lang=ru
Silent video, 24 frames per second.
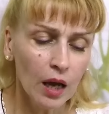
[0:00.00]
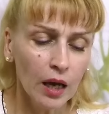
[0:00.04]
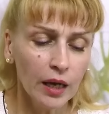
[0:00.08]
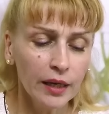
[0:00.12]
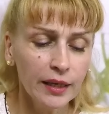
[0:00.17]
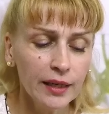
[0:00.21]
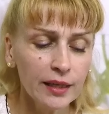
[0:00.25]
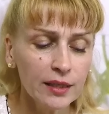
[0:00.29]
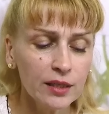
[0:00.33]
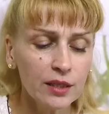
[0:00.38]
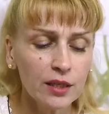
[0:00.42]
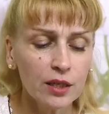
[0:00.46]

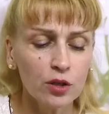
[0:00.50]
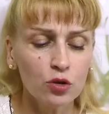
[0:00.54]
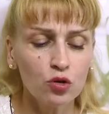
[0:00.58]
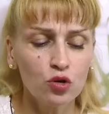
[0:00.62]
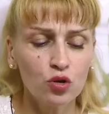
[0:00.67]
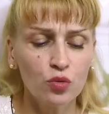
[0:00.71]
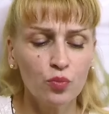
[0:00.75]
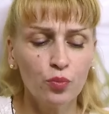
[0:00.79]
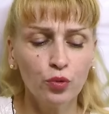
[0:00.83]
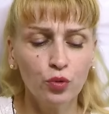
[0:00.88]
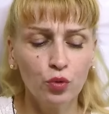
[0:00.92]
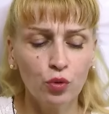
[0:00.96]
Я сразу
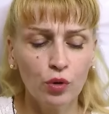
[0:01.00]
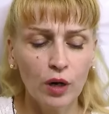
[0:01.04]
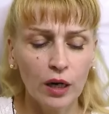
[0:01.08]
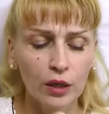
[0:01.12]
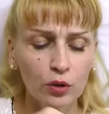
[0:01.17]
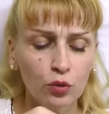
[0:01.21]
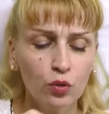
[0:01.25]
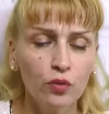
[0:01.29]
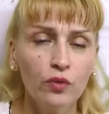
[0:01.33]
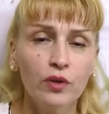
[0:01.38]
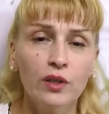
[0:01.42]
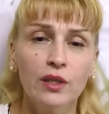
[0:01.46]
же буду
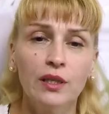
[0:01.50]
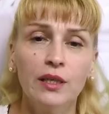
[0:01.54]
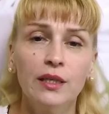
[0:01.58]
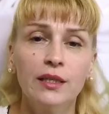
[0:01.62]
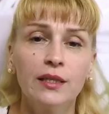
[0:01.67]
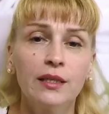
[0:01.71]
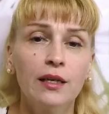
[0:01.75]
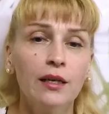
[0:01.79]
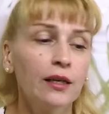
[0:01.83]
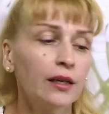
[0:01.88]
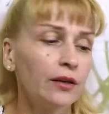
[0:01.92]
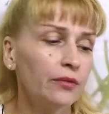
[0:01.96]
готовить
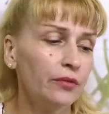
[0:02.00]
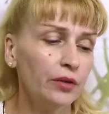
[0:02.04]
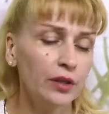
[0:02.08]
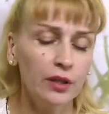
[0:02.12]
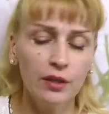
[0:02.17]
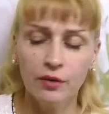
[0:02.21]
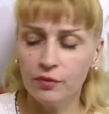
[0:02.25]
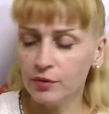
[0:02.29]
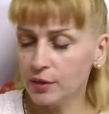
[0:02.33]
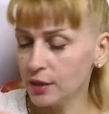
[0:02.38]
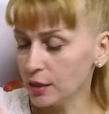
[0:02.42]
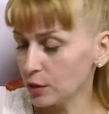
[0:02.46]
несколько
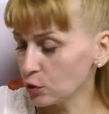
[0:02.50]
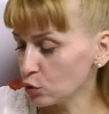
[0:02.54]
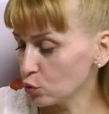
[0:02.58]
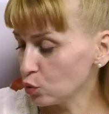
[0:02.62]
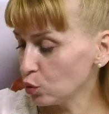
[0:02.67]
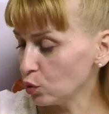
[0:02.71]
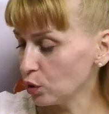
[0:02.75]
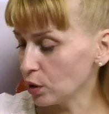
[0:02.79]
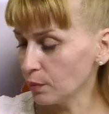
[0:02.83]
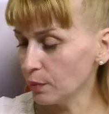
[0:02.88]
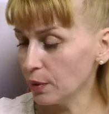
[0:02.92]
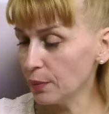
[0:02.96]
видов
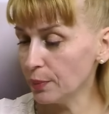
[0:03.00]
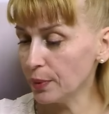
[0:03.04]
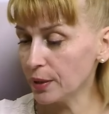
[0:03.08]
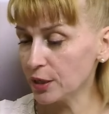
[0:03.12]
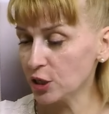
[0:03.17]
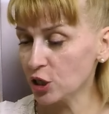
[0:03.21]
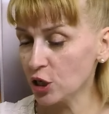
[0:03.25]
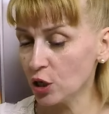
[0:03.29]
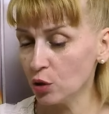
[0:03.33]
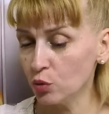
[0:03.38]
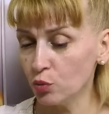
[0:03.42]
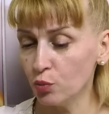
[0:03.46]
засолок. Мы,
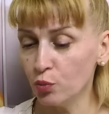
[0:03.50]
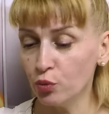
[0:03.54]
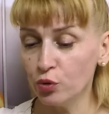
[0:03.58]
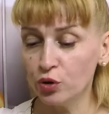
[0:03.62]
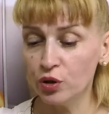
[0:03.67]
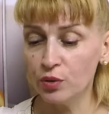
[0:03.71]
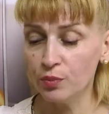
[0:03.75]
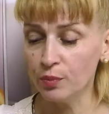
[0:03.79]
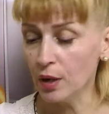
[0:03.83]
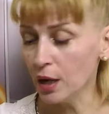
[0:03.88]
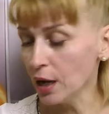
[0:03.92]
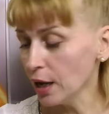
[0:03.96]
пожалуй,
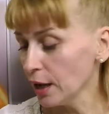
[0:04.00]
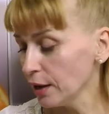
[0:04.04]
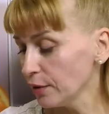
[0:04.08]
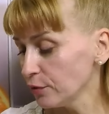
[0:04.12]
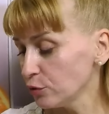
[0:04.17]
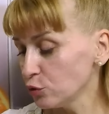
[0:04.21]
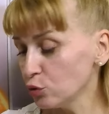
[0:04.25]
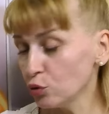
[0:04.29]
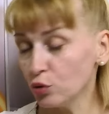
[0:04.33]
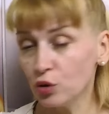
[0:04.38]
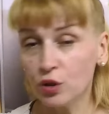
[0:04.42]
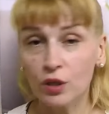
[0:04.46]
будем
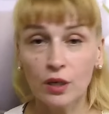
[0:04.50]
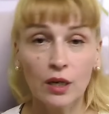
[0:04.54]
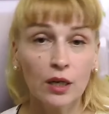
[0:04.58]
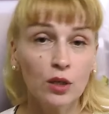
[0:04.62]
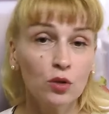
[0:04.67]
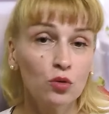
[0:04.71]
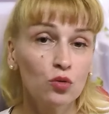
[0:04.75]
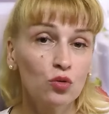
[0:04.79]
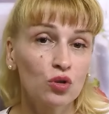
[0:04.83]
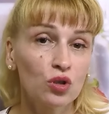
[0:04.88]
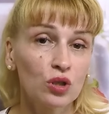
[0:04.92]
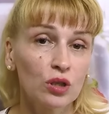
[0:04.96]
все
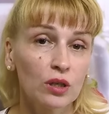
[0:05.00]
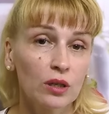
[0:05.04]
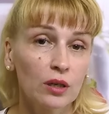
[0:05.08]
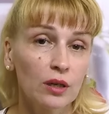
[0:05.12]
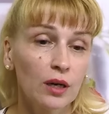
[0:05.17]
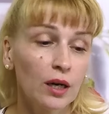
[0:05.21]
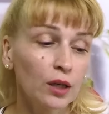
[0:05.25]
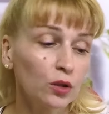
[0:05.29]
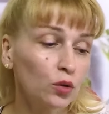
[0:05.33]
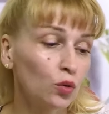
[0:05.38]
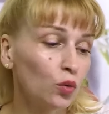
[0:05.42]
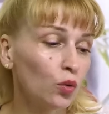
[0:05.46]
сразу же
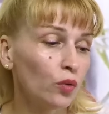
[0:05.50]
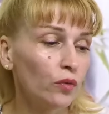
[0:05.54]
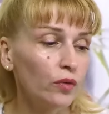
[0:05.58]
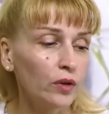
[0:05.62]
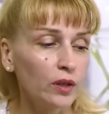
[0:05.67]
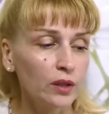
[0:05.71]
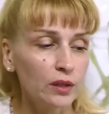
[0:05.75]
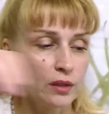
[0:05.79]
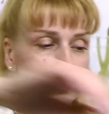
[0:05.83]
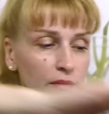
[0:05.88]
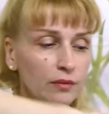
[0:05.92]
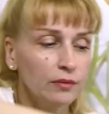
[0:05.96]

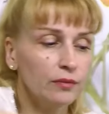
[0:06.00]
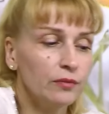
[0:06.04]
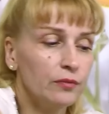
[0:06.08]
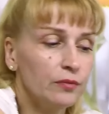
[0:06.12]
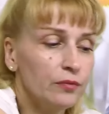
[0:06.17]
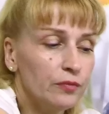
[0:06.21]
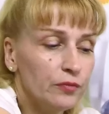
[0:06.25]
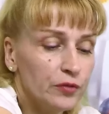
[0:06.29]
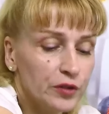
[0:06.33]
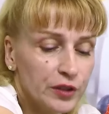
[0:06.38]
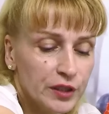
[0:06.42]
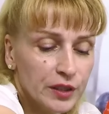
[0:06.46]
готовить.
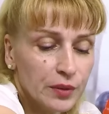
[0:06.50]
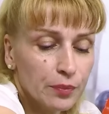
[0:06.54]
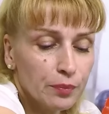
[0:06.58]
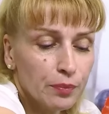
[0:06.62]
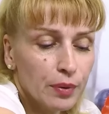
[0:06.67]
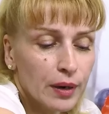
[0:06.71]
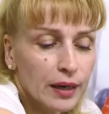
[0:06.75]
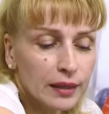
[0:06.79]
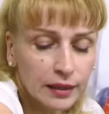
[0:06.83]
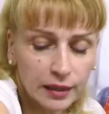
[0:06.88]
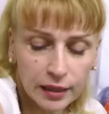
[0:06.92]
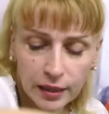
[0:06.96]
Все
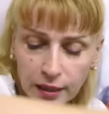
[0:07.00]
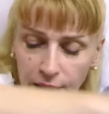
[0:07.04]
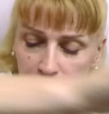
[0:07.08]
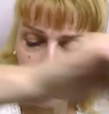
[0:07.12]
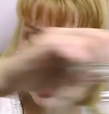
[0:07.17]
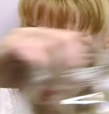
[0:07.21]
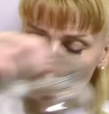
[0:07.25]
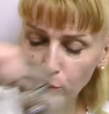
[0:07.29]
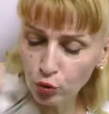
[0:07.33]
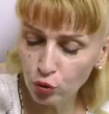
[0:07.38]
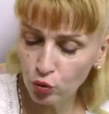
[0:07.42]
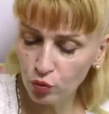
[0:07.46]
банки
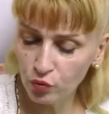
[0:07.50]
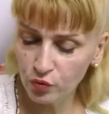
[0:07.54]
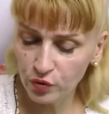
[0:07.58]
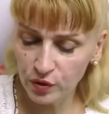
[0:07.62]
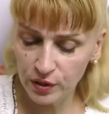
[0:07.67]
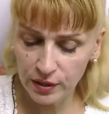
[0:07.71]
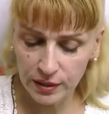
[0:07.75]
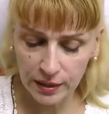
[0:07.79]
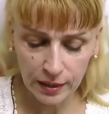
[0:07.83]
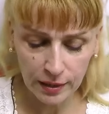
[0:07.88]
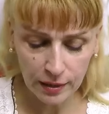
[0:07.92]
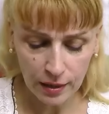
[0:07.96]
я буду
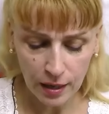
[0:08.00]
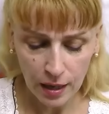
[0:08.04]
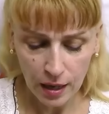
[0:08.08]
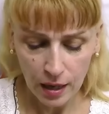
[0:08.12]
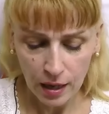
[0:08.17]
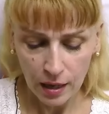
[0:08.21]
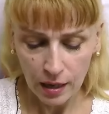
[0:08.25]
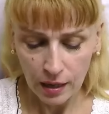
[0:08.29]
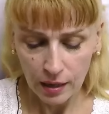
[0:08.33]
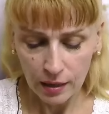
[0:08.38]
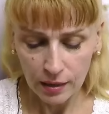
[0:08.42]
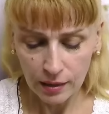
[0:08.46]
все
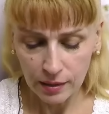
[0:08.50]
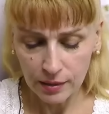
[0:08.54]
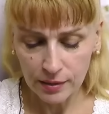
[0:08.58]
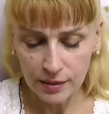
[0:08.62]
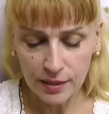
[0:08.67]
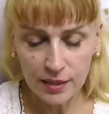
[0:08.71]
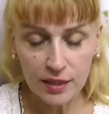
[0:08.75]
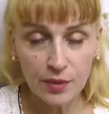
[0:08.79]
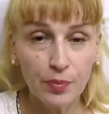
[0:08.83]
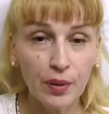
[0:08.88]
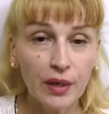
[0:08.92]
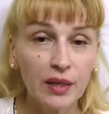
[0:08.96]
э,
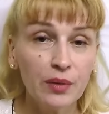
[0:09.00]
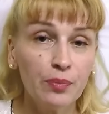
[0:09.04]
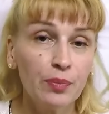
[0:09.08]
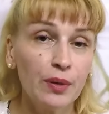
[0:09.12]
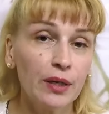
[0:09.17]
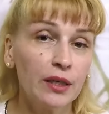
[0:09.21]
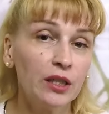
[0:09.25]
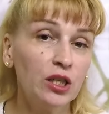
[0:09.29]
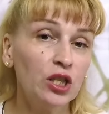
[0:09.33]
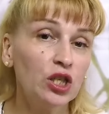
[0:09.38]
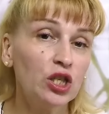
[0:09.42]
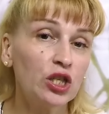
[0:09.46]
засыпать
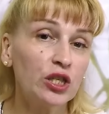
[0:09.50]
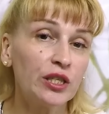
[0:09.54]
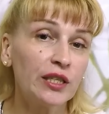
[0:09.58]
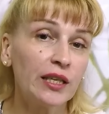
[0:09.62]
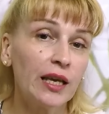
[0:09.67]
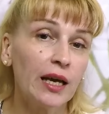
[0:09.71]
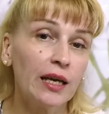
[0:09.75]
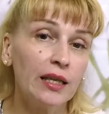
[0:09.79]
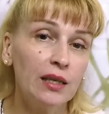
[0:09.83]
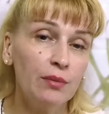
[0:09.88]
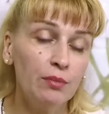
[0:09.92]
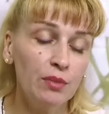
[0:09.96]

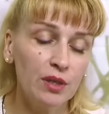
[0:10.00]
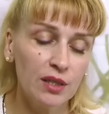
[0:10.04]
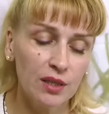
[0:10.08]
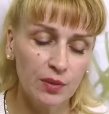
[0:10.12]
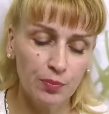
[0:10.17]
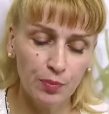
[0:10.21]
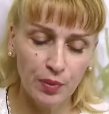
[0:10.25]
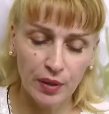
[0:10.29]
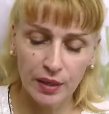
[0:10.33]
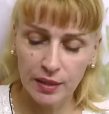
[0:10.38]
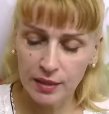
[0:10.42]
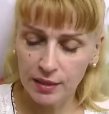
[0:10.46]
практически одними
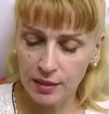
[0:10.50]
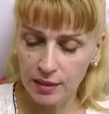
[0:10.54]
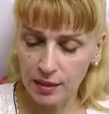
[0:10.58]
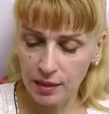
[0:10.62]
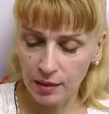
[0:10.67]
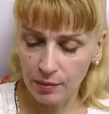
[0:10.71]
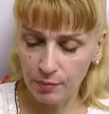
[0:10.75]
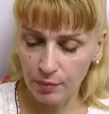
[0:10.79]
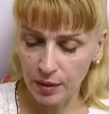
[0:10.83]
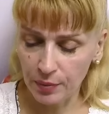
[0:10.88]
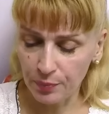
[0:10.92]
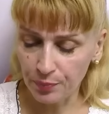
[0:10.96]

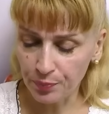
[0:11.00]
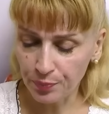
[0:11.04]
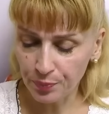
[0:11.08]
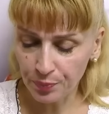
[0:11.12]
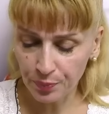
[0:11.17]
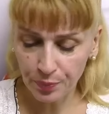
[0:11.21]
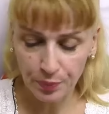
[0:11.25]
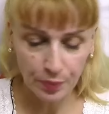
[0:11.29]
специями.